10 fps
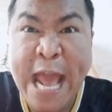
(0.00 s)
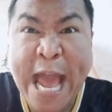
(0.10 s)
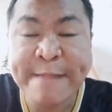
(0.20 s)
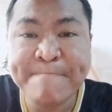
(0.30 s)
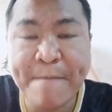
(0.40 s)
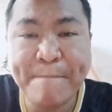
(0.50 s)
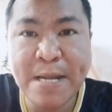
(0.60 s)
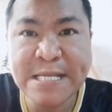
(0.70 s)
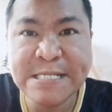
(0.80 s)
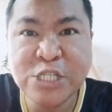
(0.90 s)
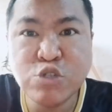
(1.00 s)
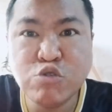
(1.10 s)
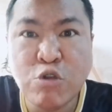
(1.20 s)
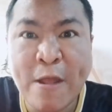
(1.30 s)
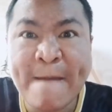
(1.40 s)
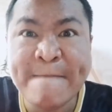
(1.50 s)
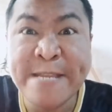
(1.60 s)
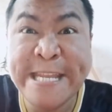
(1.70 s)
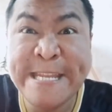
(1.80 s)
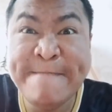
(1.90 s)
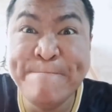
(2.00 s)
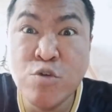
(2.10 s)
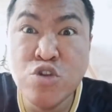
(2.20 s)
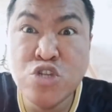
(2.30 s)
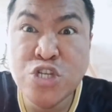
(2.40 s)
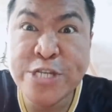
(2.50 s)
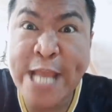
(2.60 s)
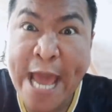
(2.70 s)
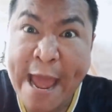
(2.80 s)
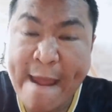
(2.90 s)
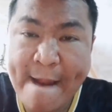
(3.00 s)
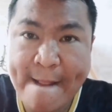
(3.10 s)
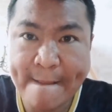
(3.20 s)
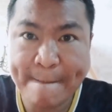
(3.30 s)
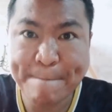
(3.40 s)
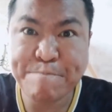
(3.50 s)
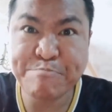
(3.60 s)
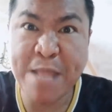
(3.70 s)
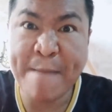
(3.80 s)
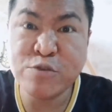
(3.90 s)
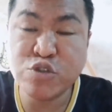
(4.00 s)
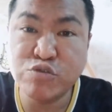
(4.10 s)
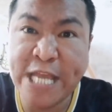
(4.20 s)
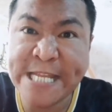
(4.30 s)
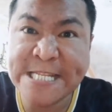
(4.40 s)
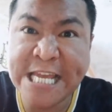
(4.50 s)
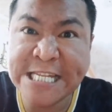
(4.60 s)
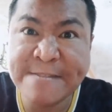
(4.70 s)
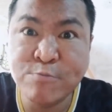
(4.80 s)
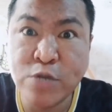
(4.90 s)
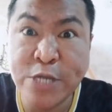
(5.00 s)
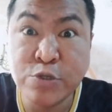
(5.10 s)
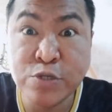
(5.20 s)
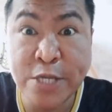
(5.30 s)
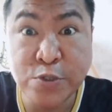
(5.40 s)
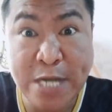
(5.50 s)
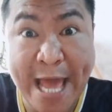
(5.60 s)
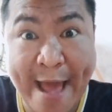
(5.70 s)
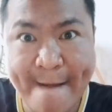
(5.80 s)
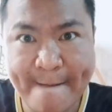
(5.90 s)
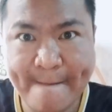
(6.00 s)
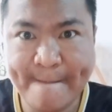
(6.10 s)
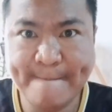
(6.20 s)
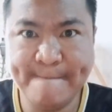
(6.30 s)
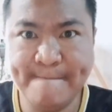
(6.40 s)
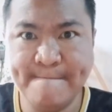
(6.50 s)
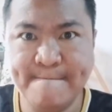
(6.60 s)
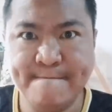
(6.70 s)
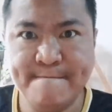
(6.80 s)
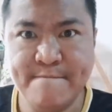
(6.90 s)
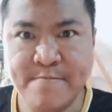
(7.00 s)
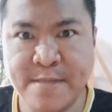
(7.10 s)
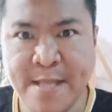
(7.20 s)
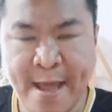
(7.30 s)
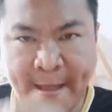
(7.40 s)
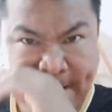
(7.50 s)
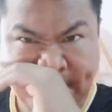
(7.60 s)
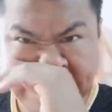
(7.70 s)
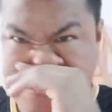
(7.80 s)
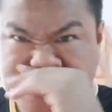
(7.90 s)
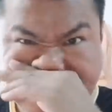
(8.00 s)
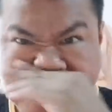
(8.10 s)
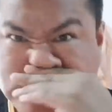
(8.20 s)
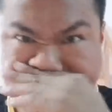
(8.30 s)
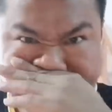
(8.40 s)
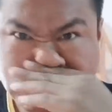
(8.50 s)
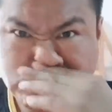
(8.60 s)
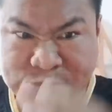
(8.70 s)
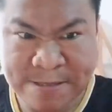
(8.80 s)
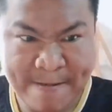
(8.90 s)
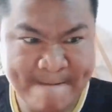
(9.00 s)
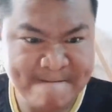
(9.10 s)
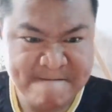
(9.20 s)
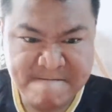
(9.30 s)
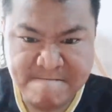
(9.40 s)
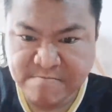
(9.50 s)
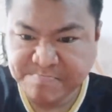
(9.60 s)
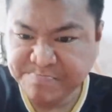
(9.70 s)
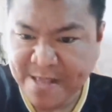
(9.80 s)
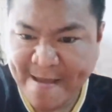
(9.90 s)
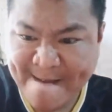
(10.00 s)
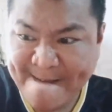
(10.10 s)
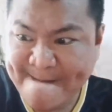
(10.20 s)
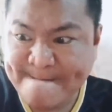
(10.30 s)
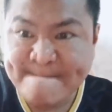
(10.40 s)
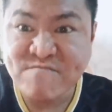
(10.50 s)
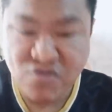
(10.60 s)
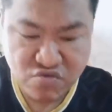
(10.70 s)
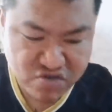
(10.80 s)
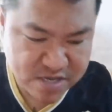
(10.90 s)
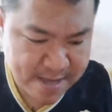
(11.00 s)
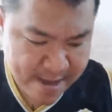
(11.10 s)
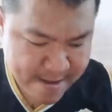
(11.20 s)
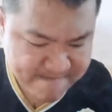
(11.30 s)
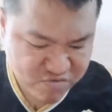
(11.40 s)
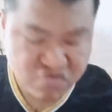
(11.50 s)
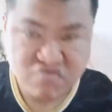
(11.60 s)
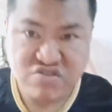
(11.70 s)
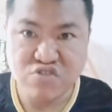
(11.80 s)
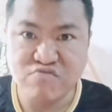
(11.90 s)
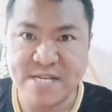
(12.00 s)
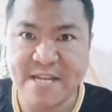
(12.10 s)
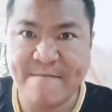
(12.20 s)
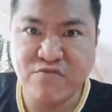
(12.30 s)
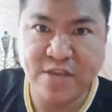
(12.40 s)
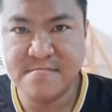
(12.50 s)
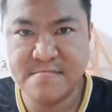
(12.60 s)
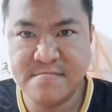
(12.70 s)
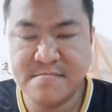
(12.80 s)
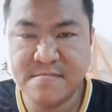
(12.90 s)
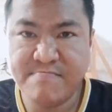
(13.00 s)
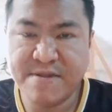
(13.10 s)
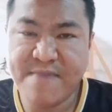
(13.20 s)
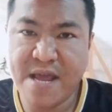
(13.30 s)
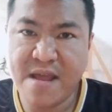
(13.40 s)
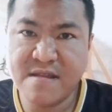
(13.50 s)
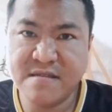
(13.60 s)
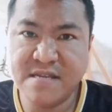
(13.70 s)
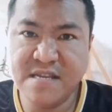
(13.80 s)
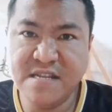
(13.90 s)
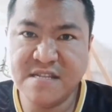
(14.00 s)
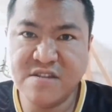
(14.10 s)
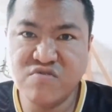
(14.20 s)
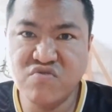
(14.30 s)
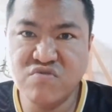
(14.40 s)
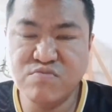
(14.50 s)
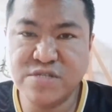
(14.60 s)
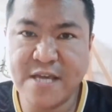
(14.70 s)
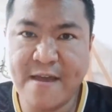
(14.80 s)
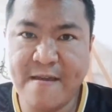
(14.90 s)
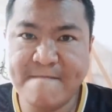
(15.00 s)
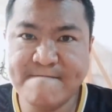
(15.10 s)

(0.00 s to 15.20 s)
at pagbalik dito, didbul na. Tapos kung lait-laitin mo, ganun-ganun lang. Na? Na? Na? Tutukin na. Tutukin ko mata mo eh. Ba't parang ang init ng dugo mo sa